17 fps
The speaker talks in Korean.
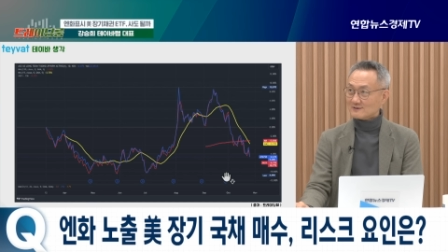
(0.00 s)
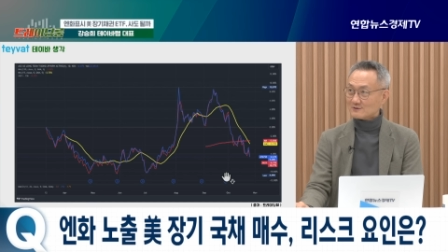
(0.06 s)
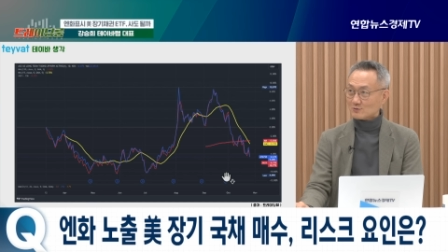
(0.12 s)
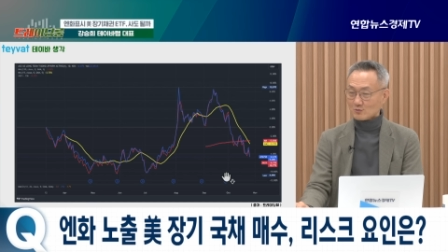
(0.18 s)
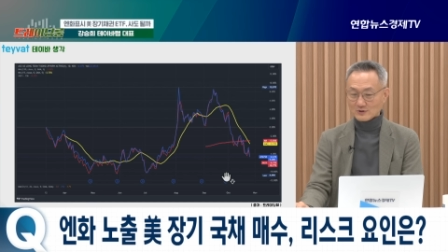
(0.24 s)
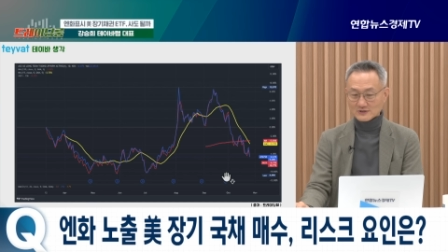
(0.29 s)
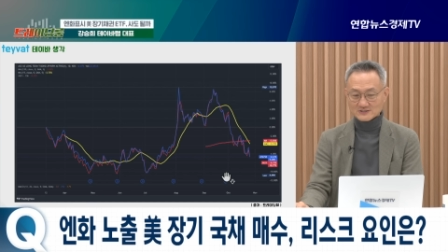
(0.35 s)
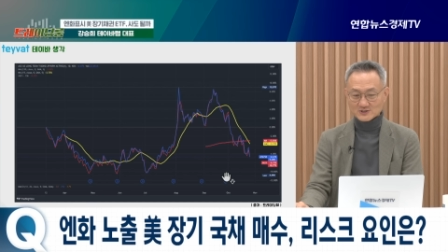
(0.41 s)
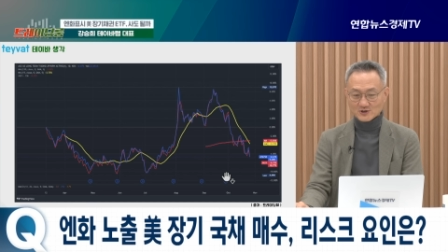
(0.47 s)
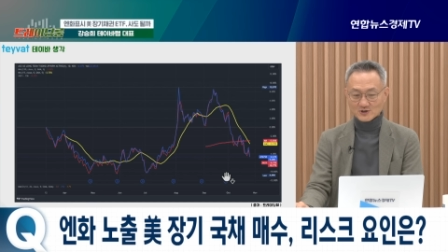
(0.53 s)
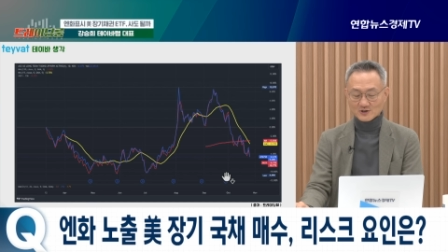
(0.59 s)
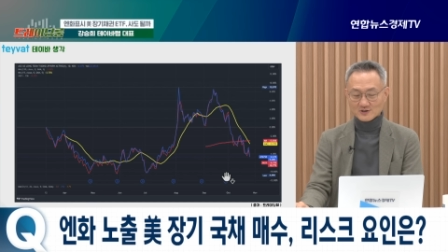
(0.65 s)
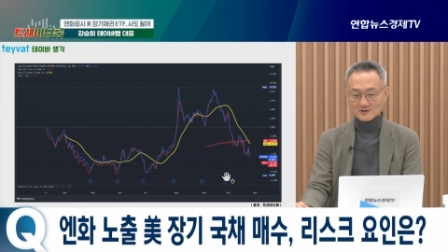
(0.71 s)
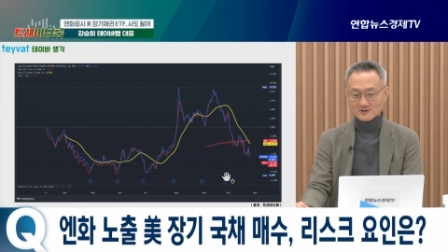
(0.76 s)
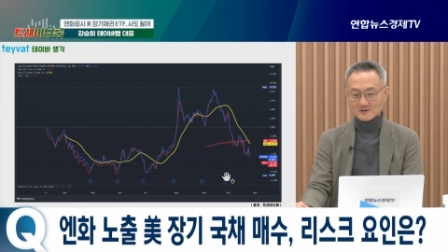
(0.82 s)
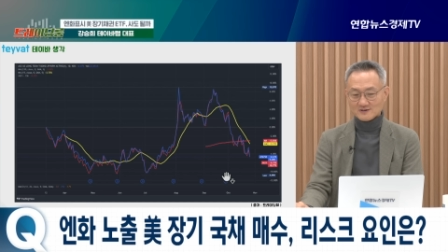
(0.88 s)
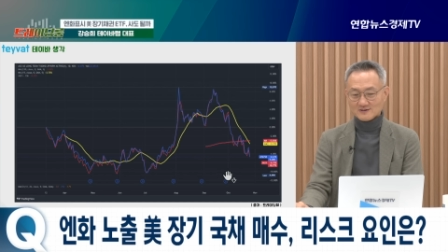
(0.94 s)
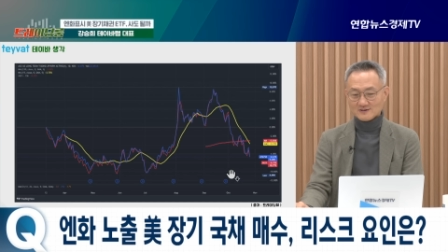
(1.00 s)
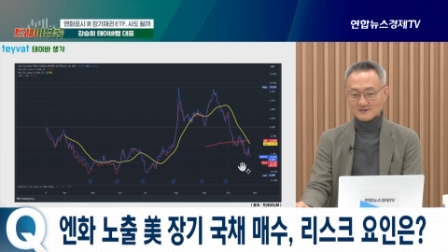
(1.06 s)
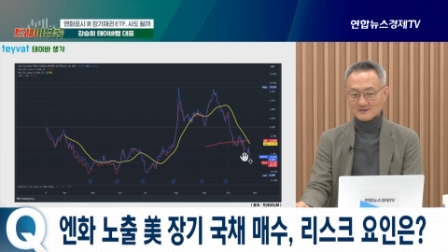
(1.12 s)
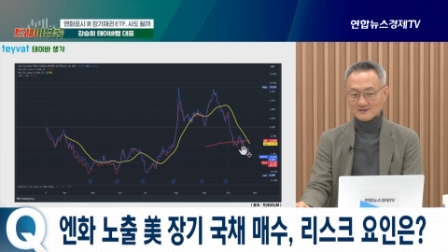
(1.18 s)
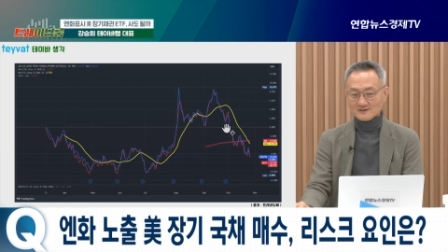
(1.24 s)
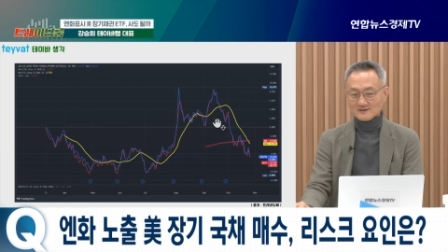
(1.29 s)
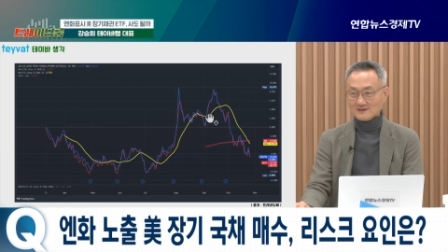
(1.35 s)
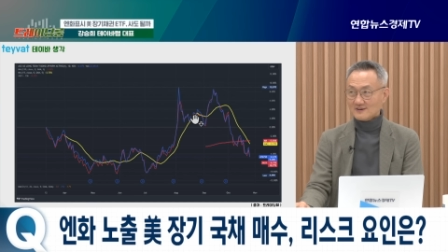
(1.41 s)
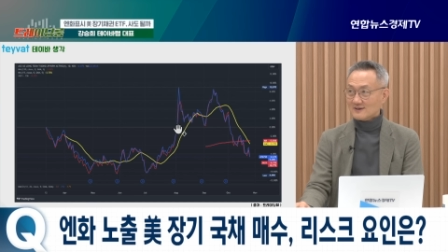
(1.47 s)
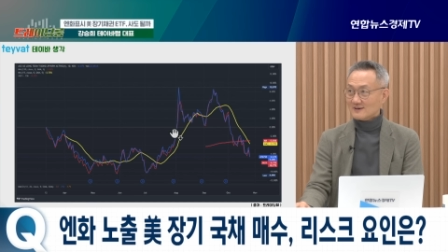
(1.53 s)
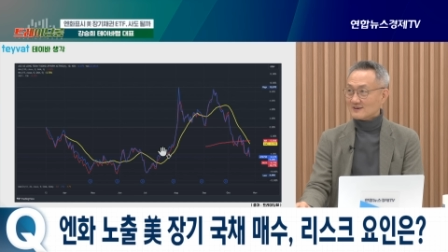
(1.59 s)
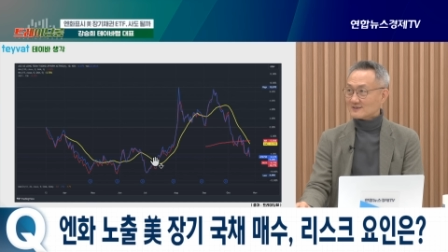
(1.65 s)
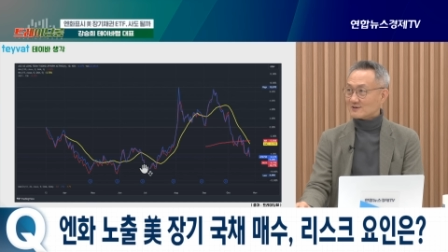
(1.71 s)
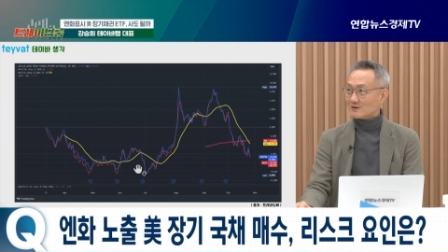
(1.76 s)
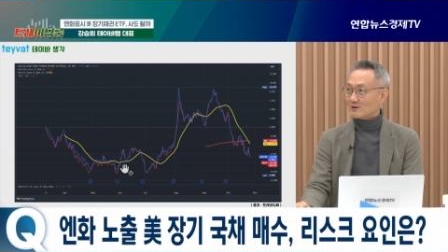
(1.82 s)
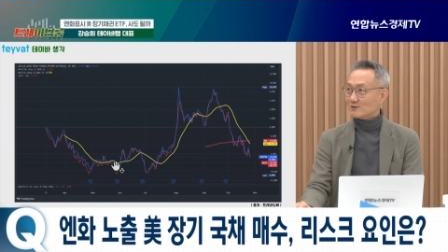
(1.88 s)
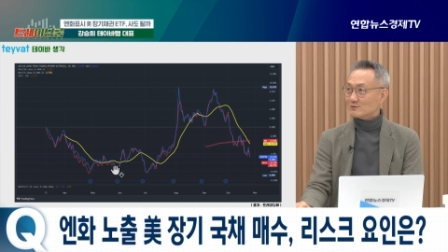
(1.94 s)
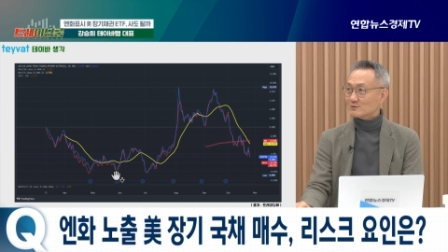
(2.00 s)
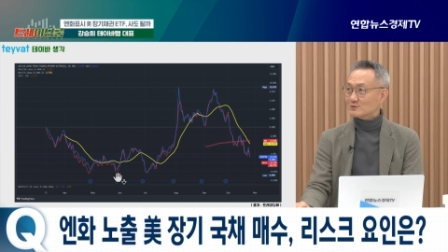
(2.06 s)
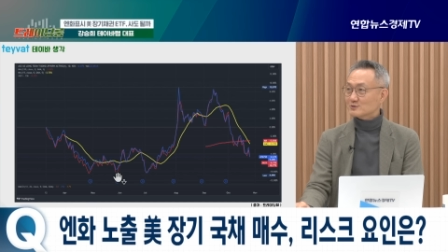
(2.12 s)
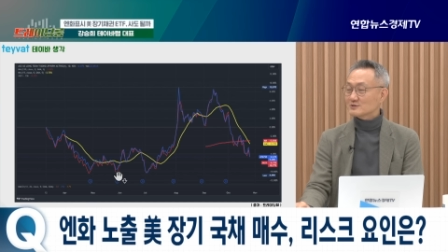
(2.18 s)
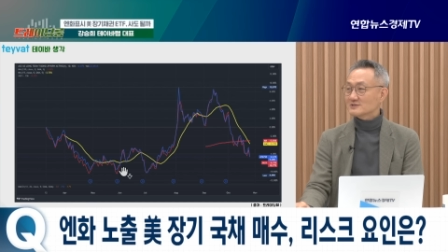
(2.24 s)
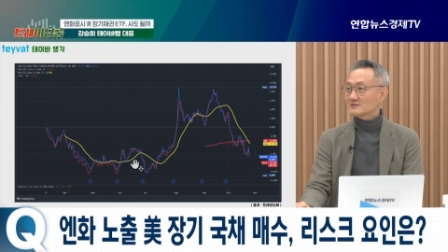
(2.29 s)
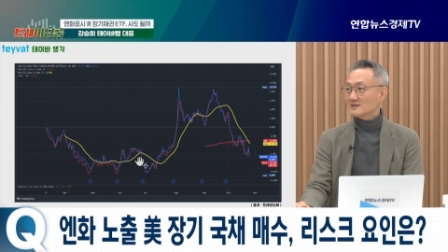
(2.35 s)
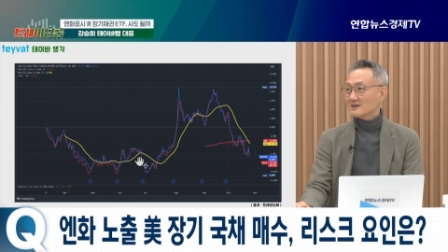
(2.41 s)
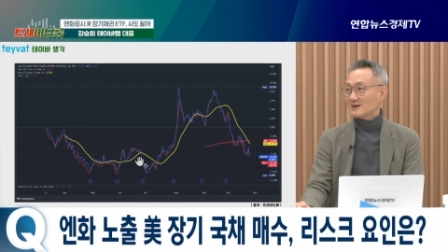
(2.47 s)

똑같죠. 음. 결론은